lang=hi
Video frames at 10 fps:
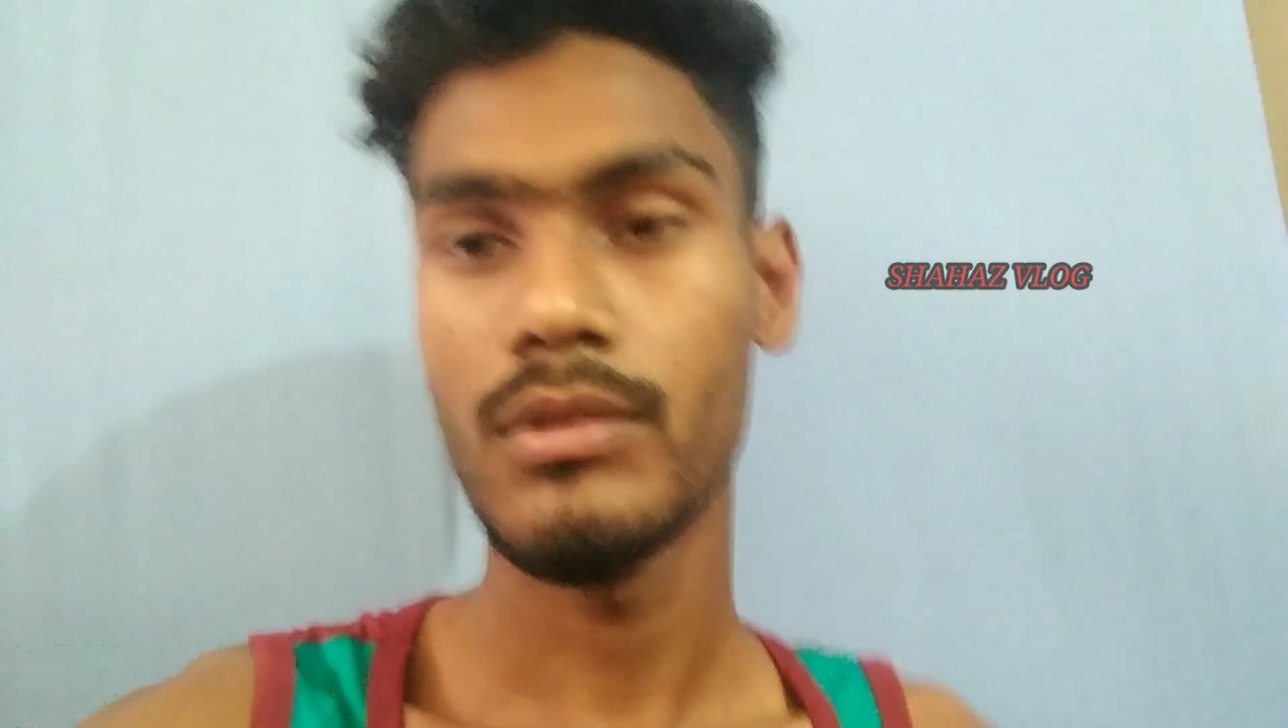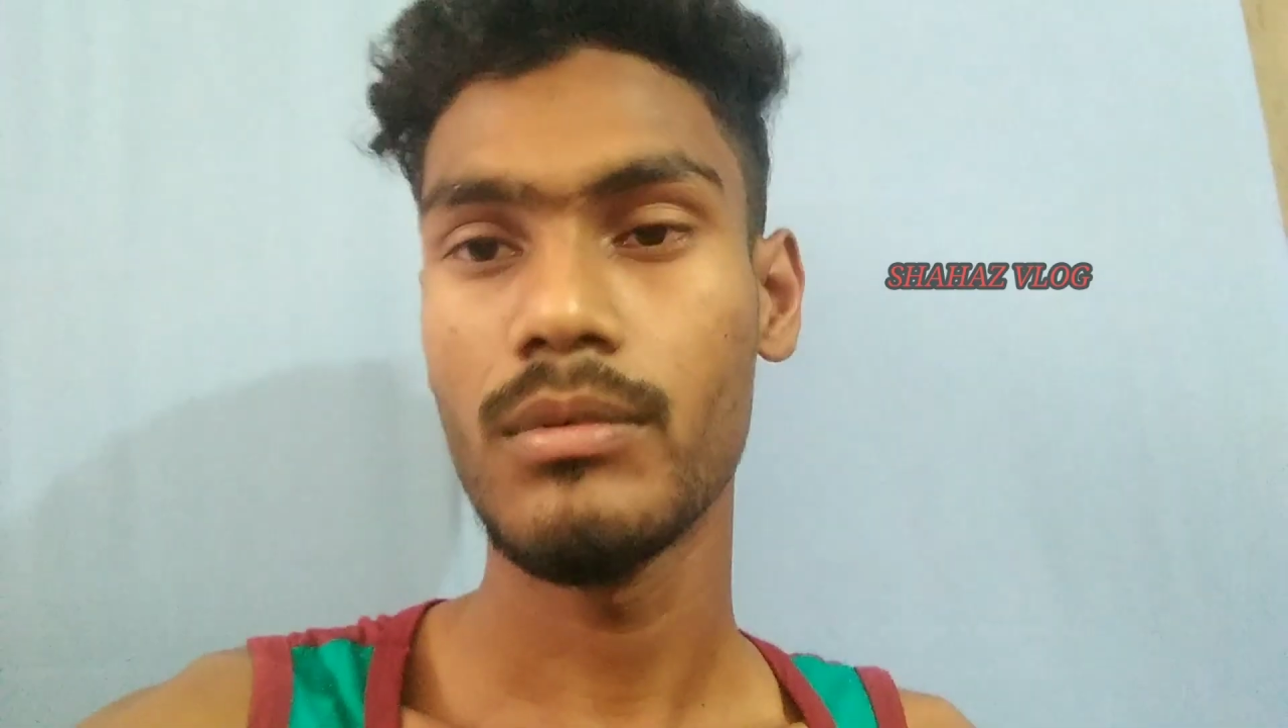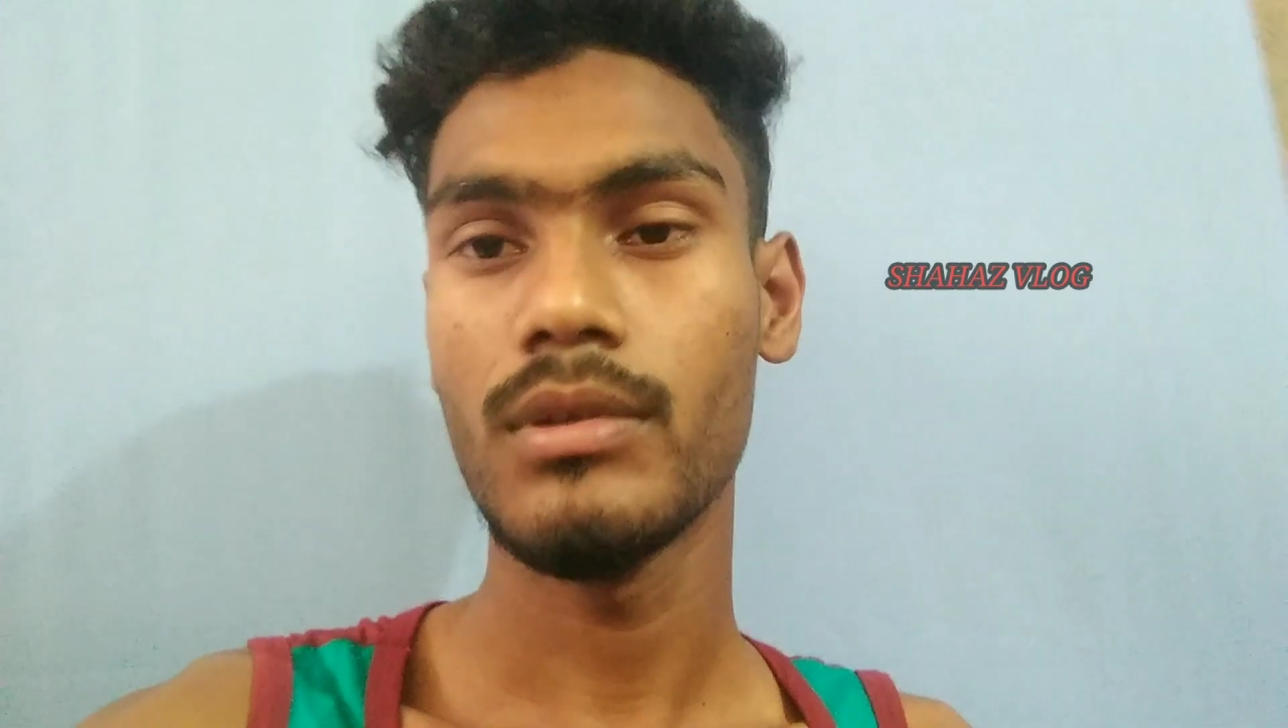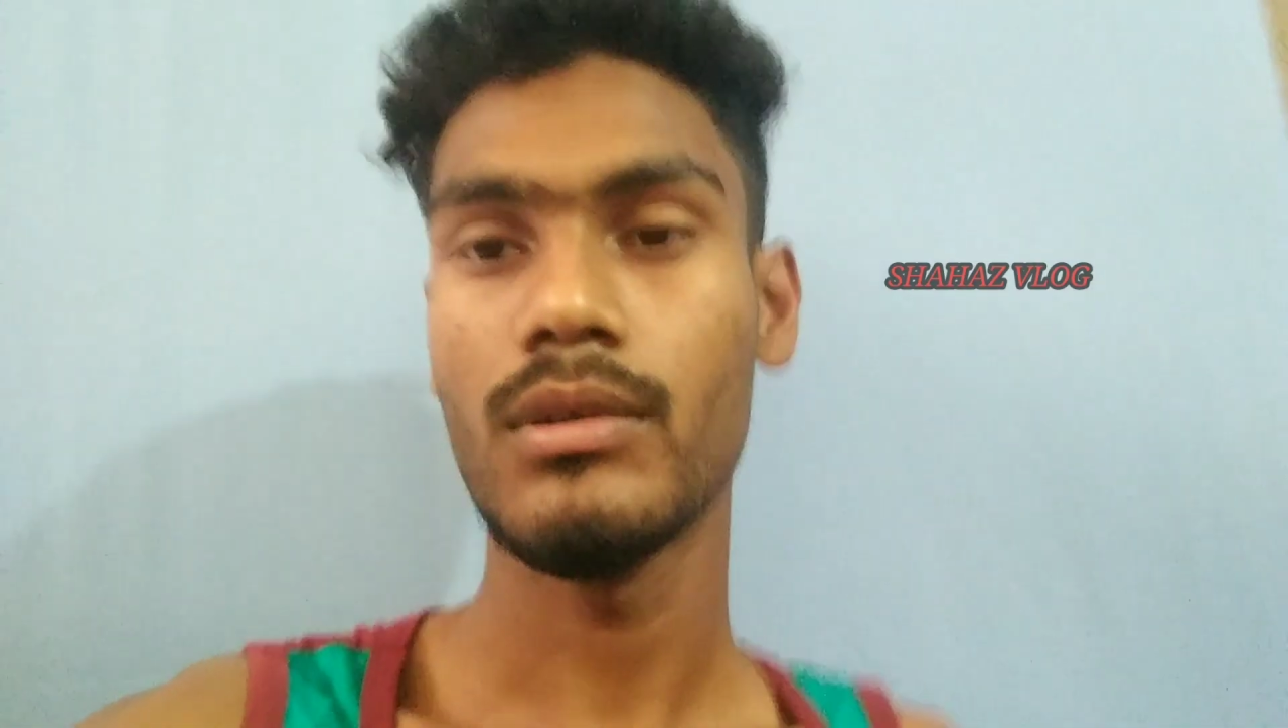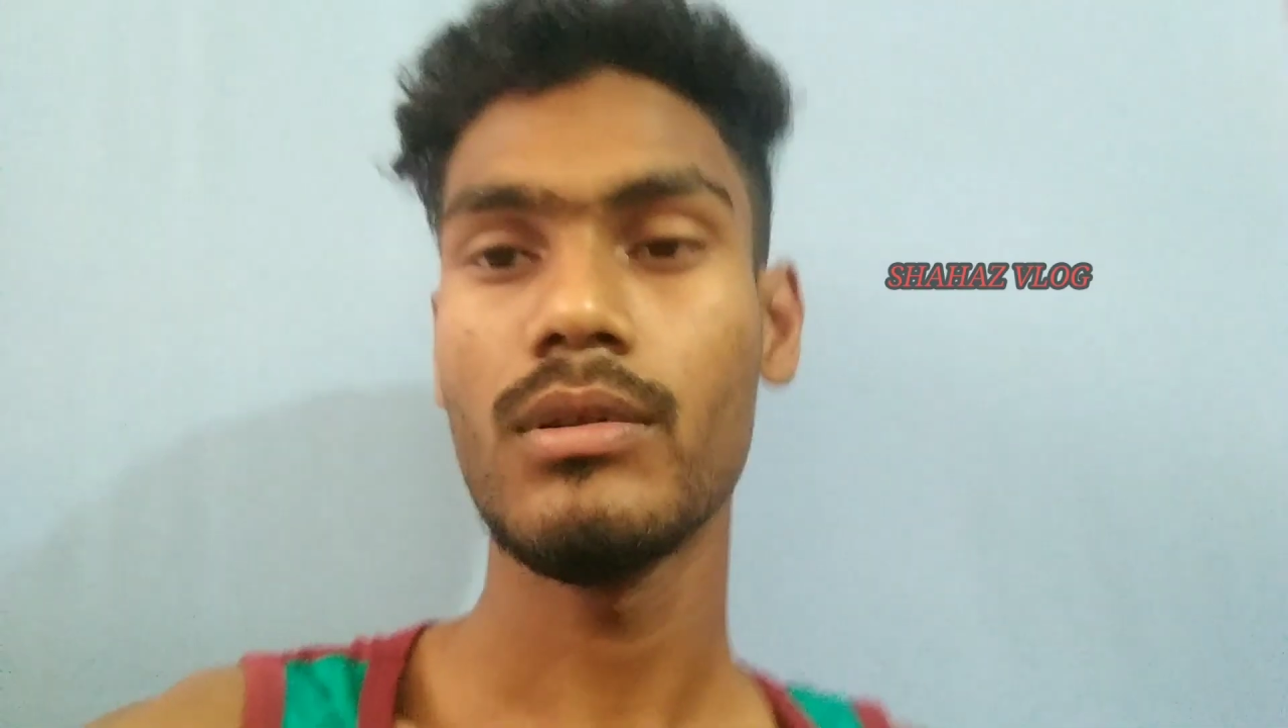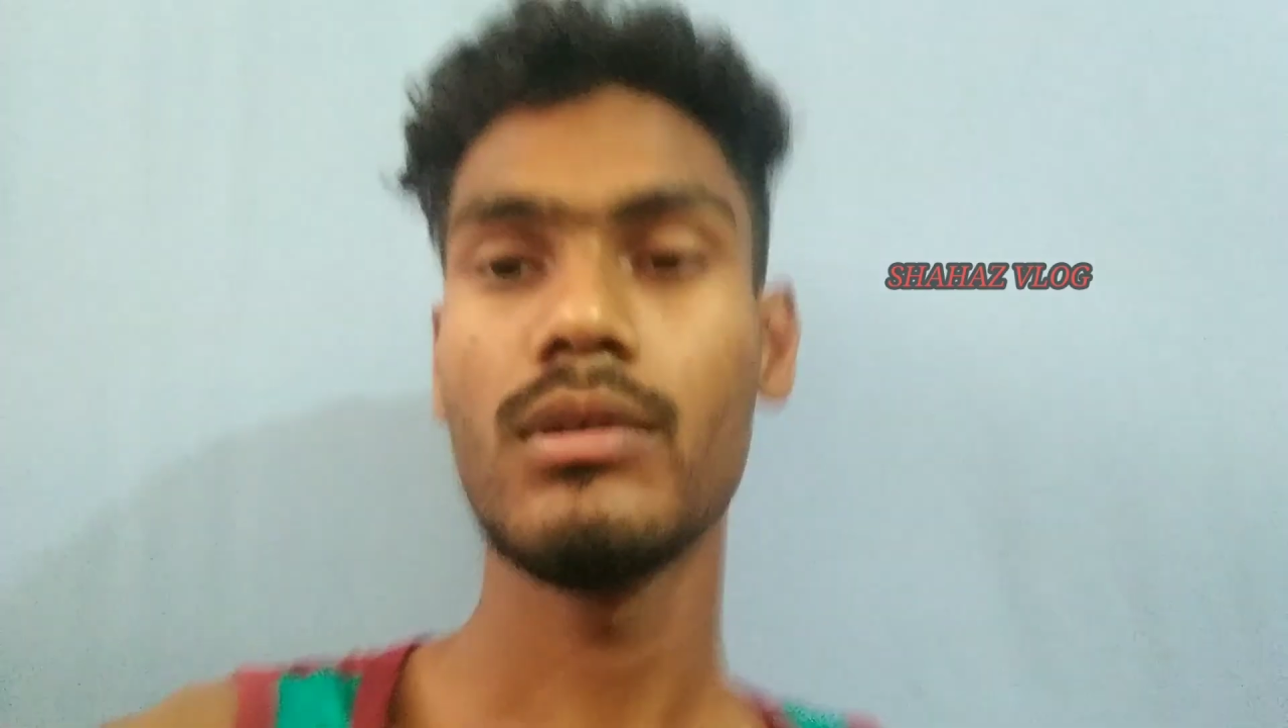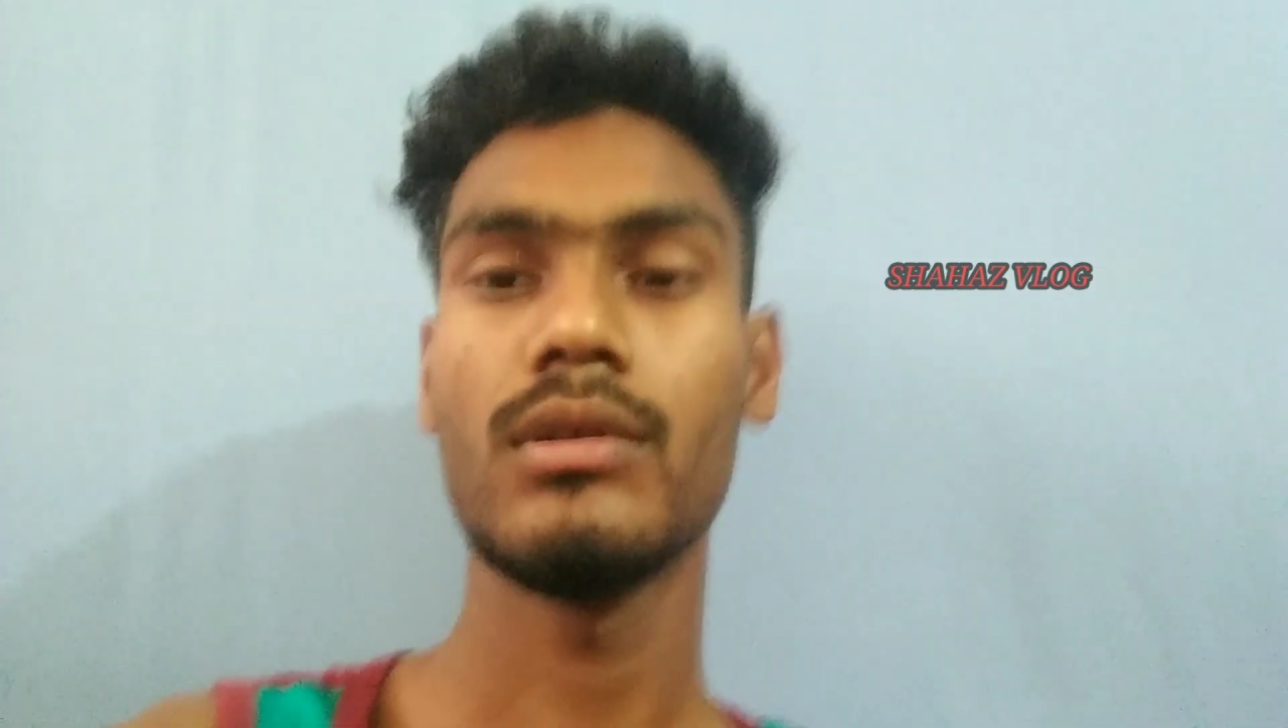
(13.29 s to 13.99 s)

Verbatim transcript: सभी को